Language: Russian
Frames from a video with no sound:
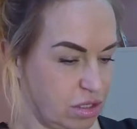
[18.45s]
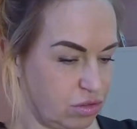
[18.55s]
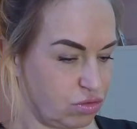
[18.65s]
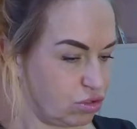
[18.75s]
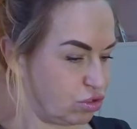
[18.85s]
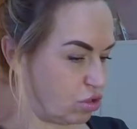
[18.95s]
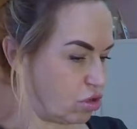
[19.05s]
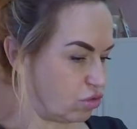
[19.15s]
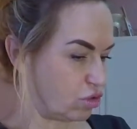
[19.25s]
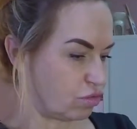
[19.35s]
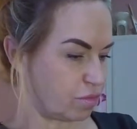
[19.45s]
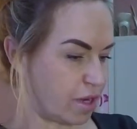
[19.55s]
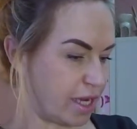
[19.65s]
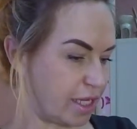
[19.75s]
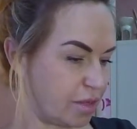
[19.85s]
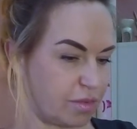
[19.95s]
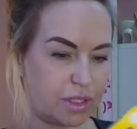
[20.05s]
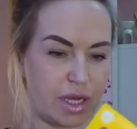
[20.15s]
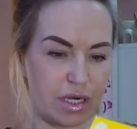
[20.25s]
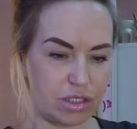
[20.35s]
Тут еще какой-то вот маленький
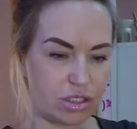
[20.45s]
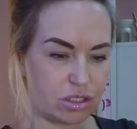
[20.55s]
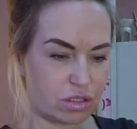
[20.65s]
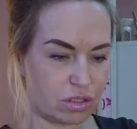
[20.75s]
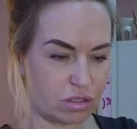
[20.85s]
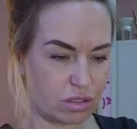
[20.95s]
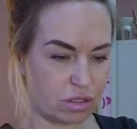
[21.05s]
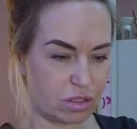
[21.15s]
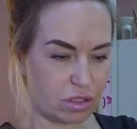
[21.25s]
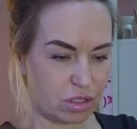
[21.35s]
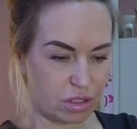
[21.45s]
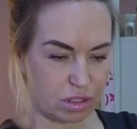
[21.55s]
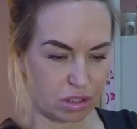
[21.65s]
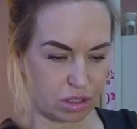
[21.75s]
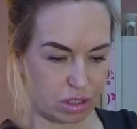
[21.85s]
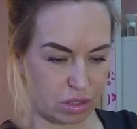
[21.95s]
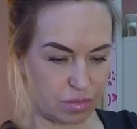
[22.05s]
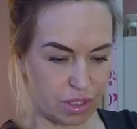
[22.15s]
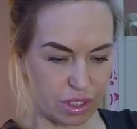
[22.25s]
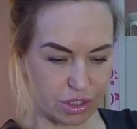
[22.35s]
подарочек для
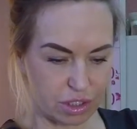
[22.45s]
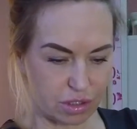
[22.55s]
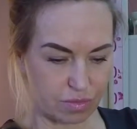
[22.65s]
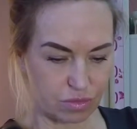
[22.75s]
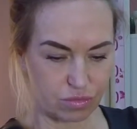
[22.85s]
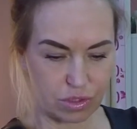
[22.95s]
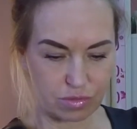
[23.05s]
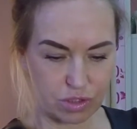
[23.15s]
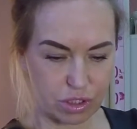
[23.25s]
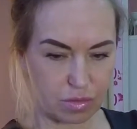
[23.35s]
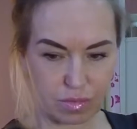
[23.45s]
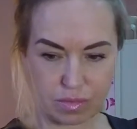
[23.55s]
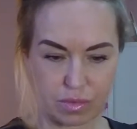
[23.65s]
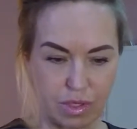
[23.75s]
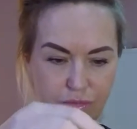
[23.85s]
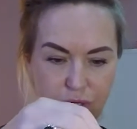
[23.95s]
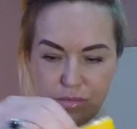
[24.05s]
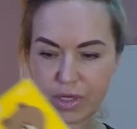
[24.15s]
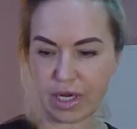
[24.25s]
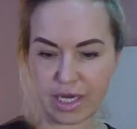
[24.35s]
билетиков. Ну, девочкам, наверное,
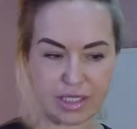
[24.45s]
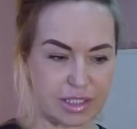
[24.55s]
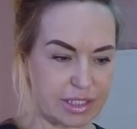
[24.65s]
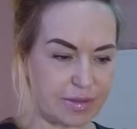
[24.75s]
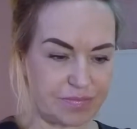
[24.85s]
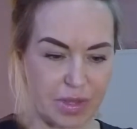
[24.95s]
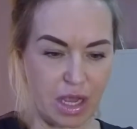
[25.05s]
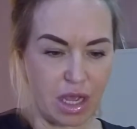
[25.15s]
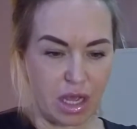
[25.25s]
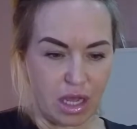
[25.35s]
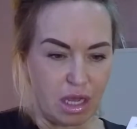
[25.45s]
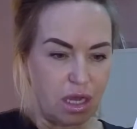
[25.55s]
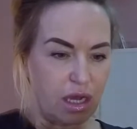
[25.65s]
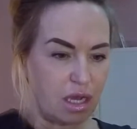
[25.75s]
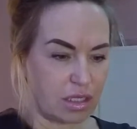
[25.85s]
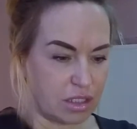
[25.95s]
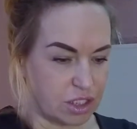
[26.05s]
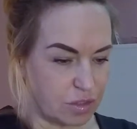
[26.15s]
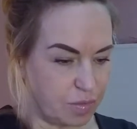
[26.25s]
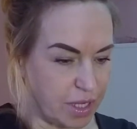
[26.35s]
пригодится. А,
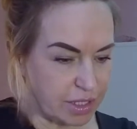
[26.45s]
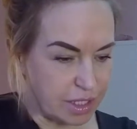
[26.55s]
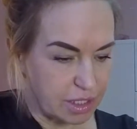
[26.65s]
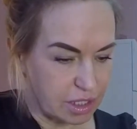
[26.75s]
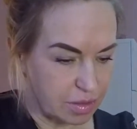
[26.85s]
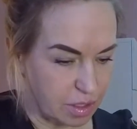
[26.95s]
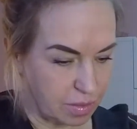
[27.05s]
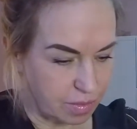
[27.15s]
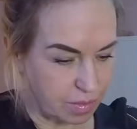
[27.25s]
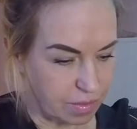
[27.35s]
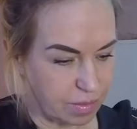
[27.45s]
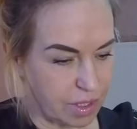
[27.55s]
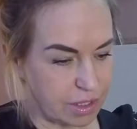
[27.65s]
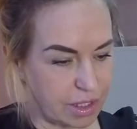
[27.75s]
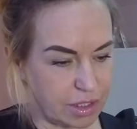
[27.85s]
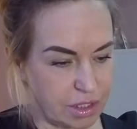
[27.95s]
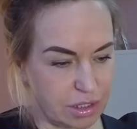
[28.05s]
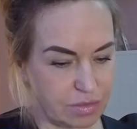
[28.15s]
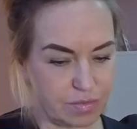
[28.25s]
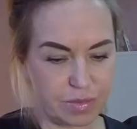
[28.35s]
значит, 5 таких
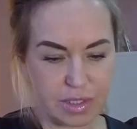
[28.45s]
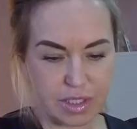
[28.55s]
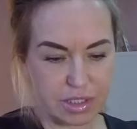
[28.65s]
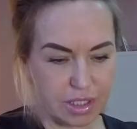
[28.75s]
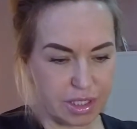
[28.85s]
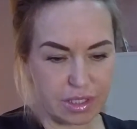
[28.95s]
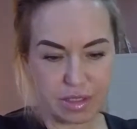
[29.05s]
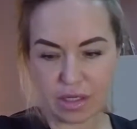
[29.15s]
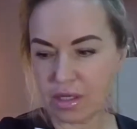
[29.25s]
пакетиков пластырей